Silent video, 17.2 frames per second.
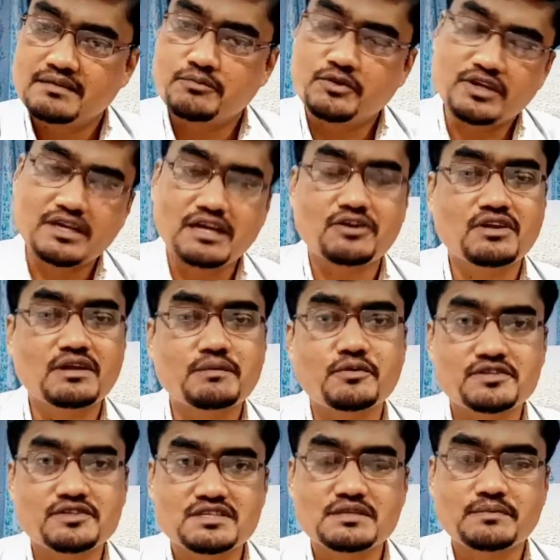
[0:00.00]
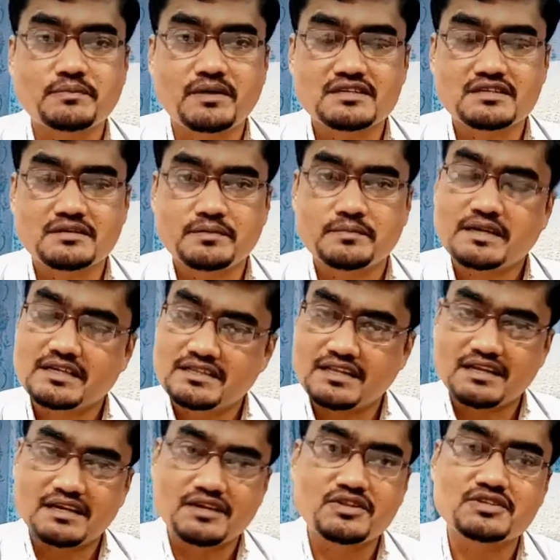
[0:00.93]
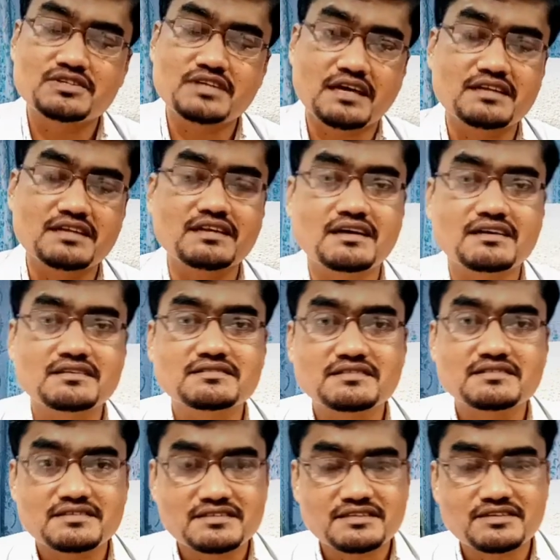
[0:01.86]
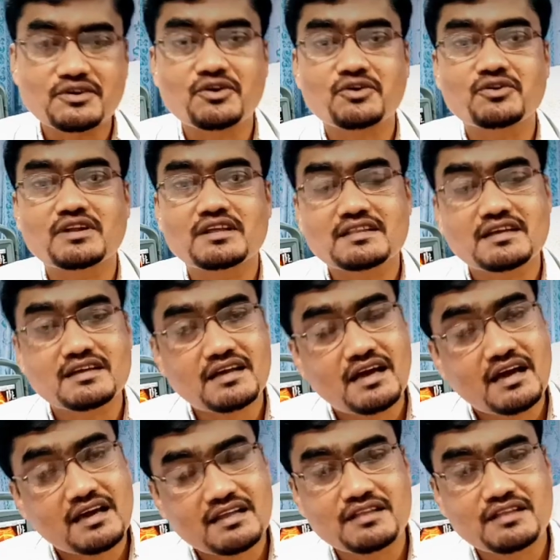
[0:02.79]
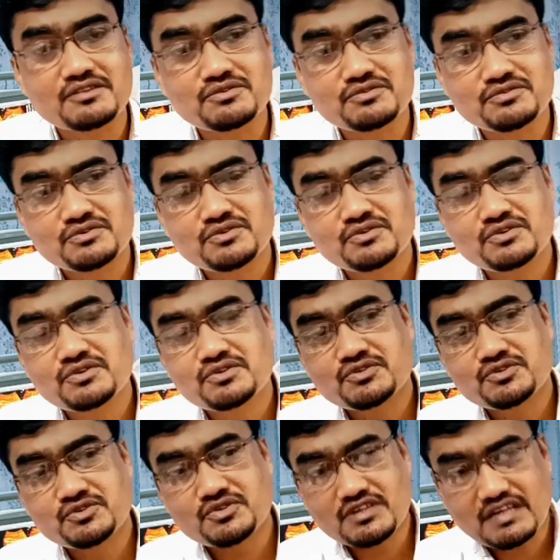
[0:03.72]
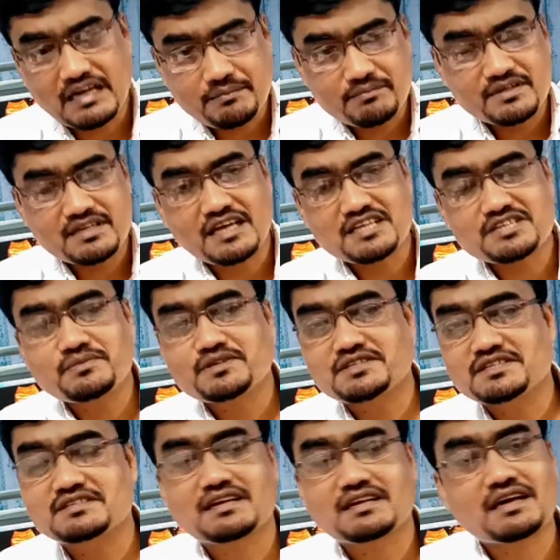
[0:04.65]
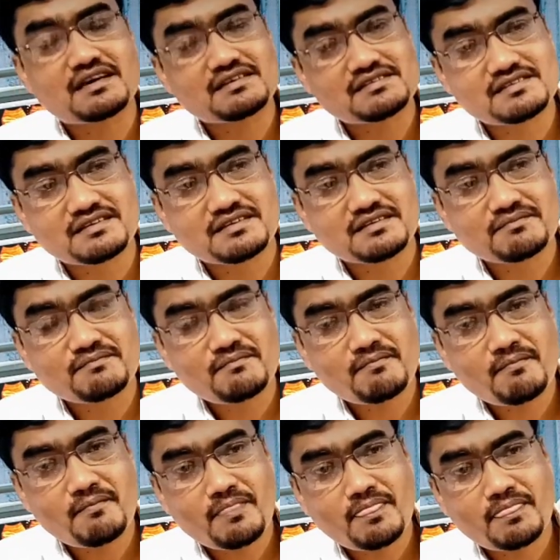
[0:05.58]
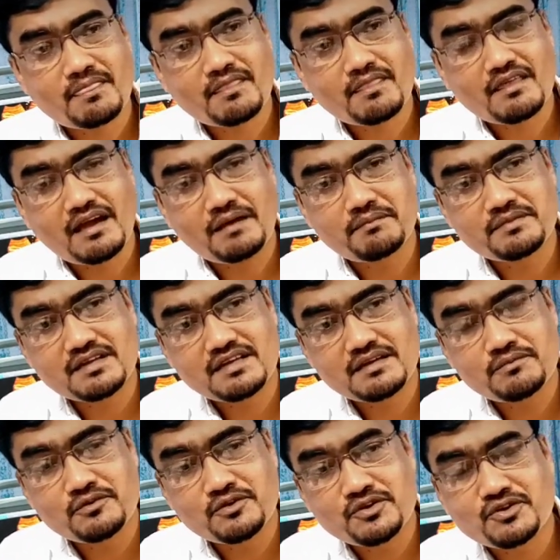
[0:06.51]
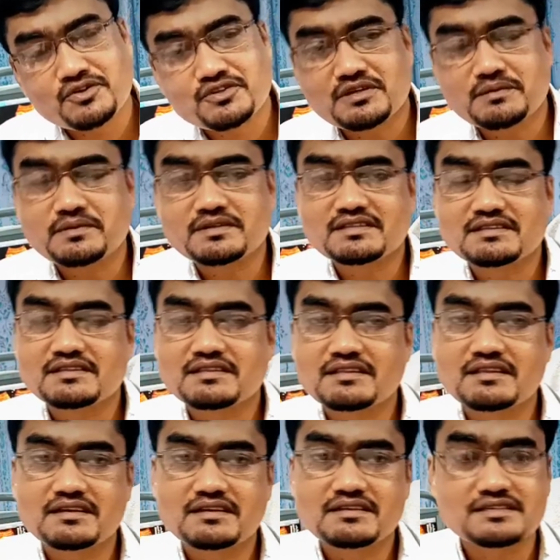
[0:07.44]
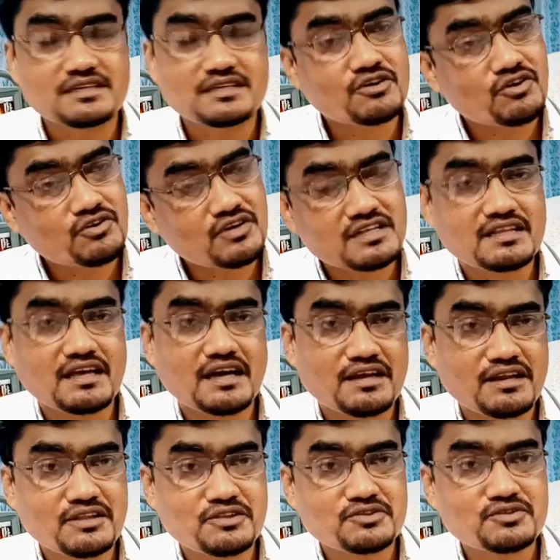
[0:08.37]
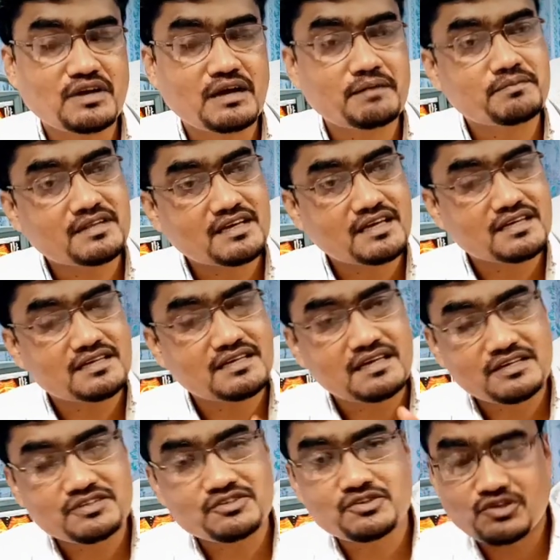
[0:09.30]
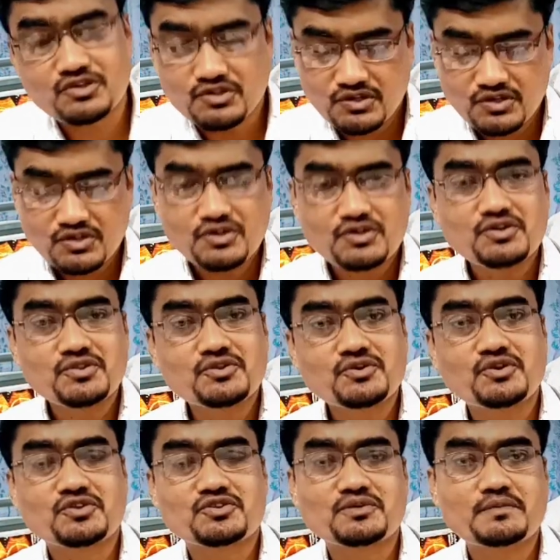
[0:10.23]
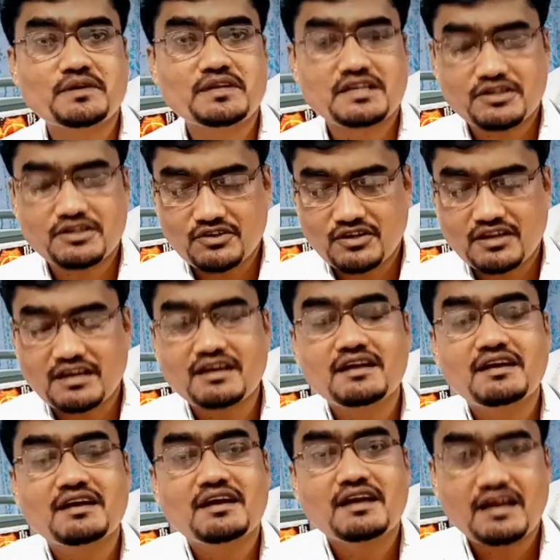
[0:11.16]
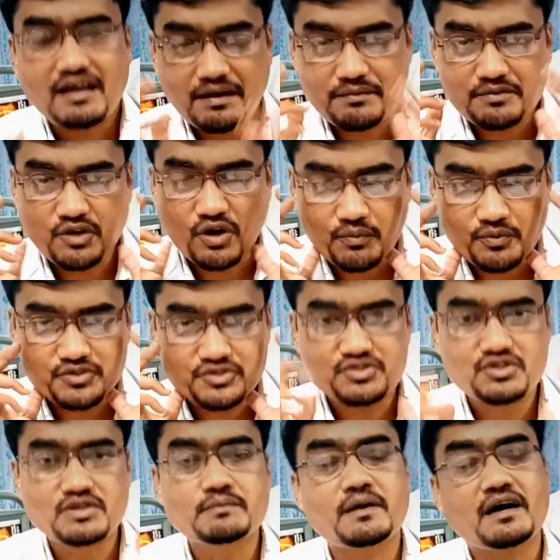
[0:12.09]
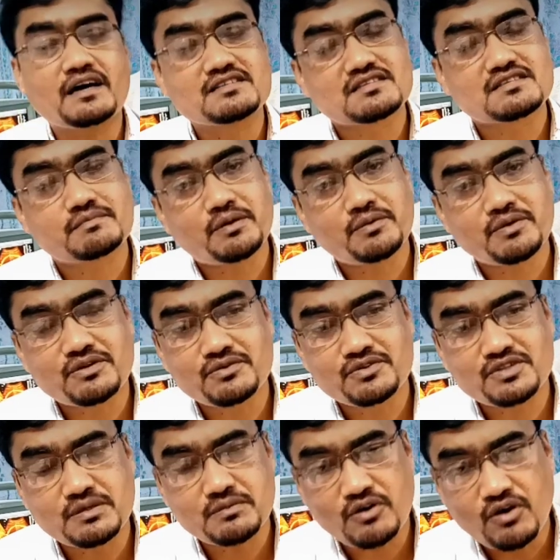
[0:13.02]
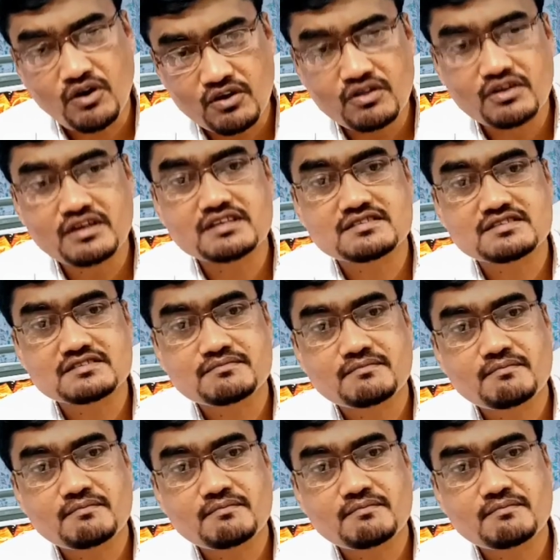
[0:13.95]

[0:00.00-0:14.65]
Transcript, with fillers: পরীক্ষা করলে পজিটিভ পাওয়া যাবে বাট তারা কিন্তু জানে না যে করোনা তারা আক্রান্ত সুতরাং আপনার আশেপাশে যারা আছে আপনাকে মনে করতে হবে সেই করোনাতে আক্রান্ত আপনাকে এজন্য দূরত্ব মেনটেন করা আপনার অবশ্যই মাস্ক ব্যবহার করতে হবে অলওয়েজ